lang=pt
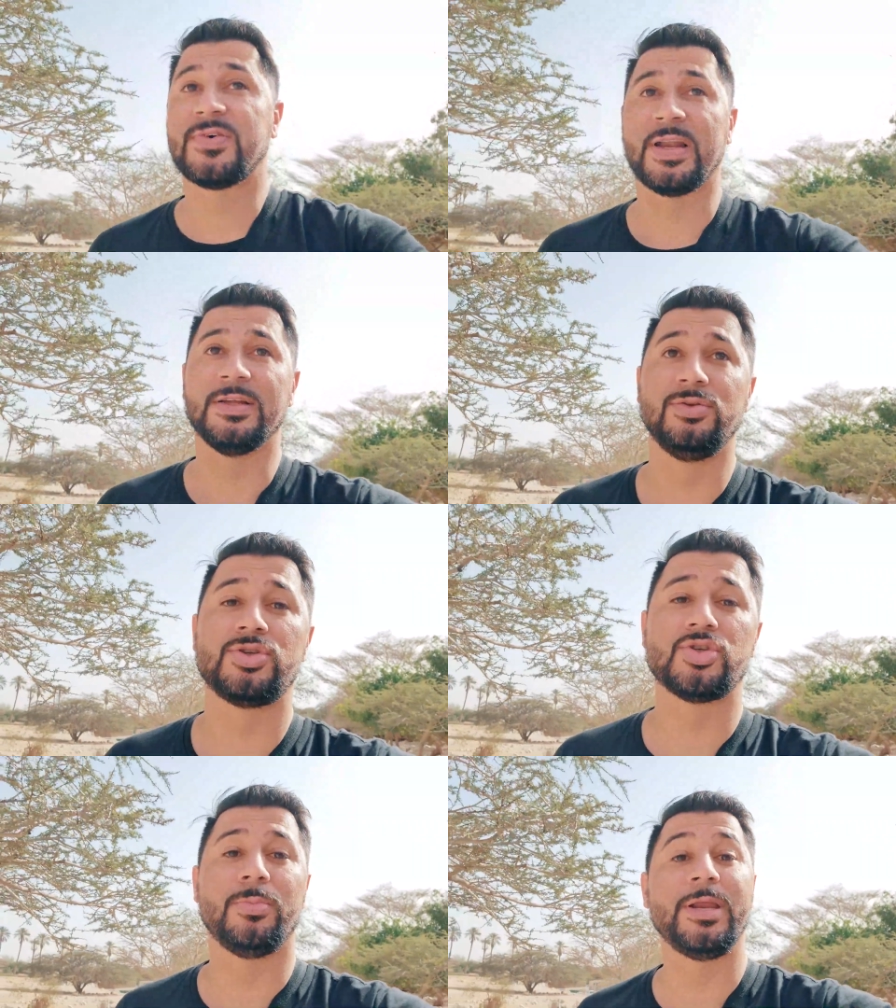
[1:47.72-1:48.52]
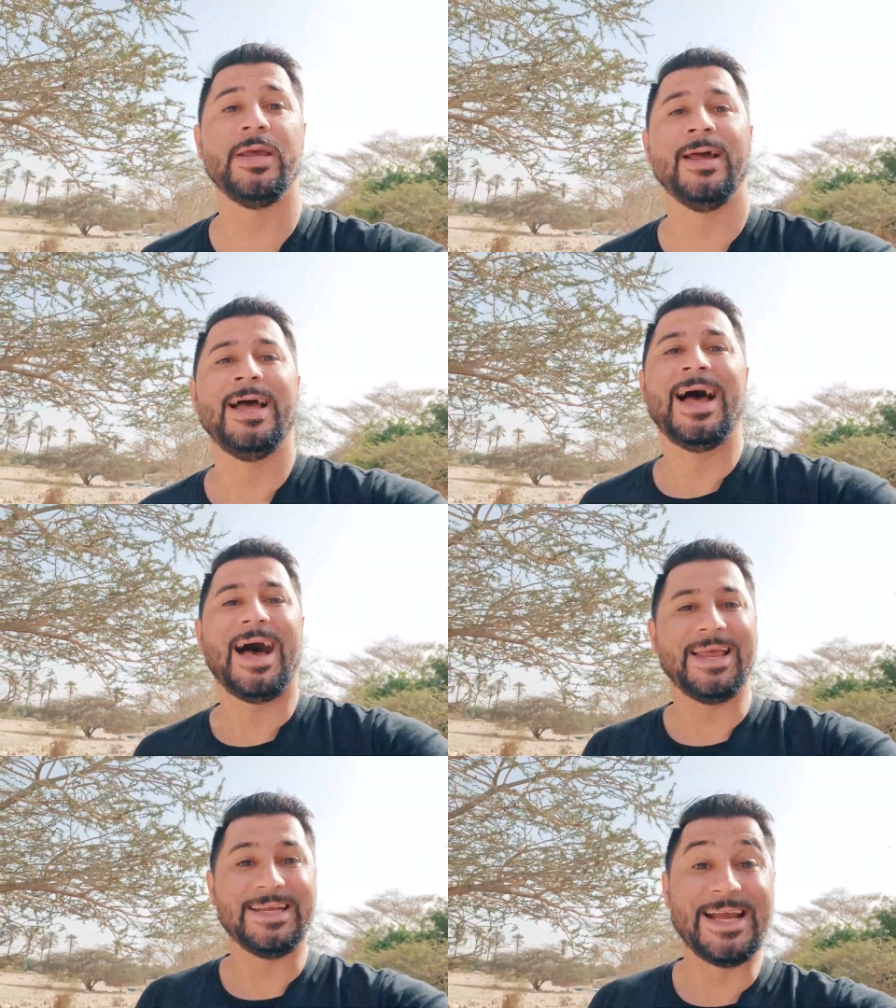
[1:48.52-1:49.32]
falando sobre
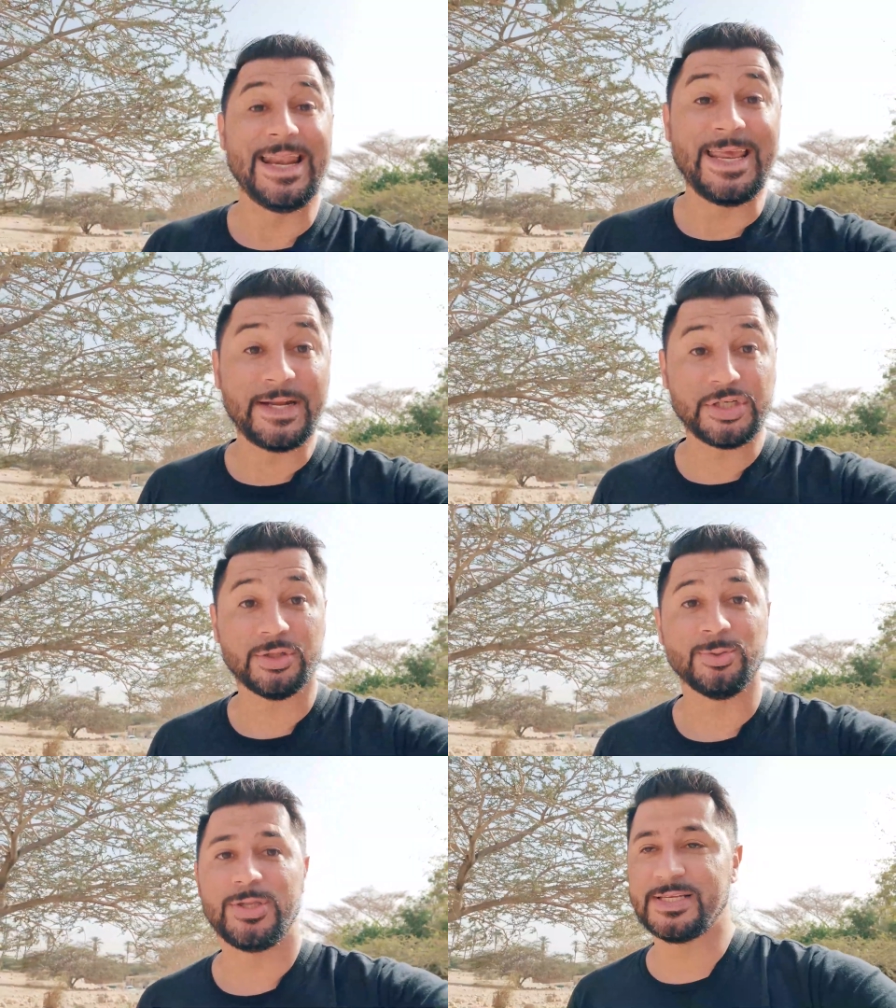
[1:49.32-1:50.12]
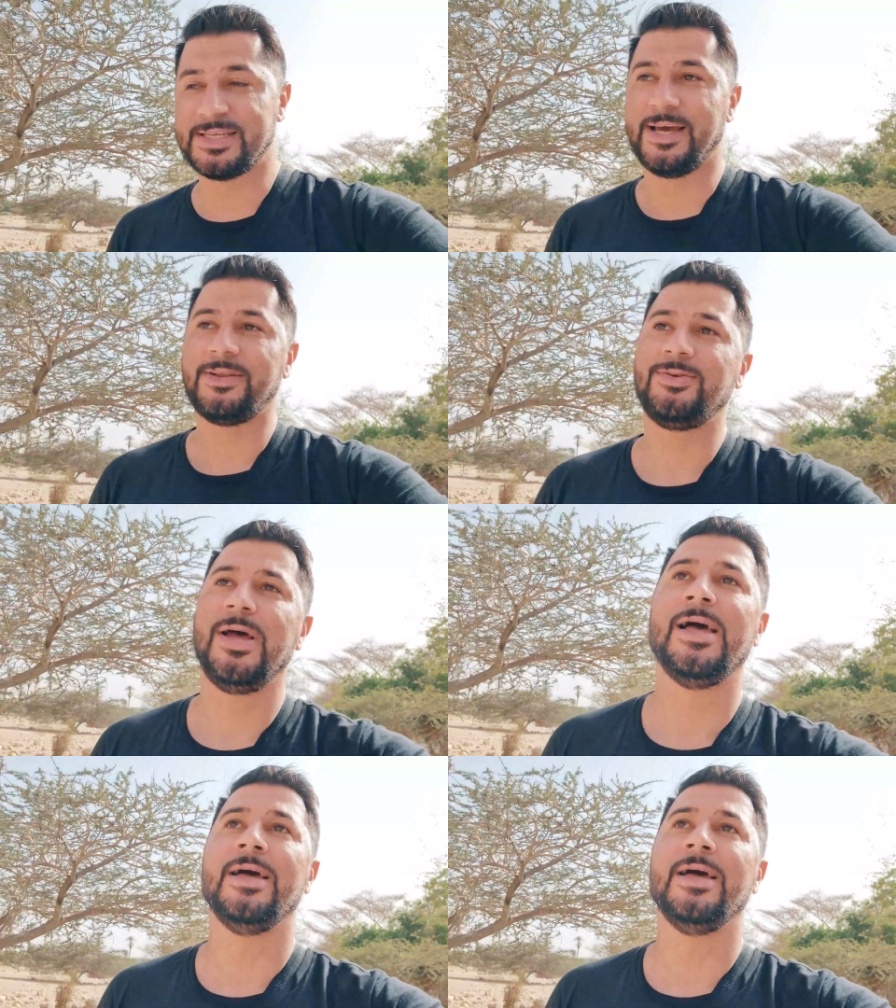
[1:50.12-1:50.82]
a igreja no deserto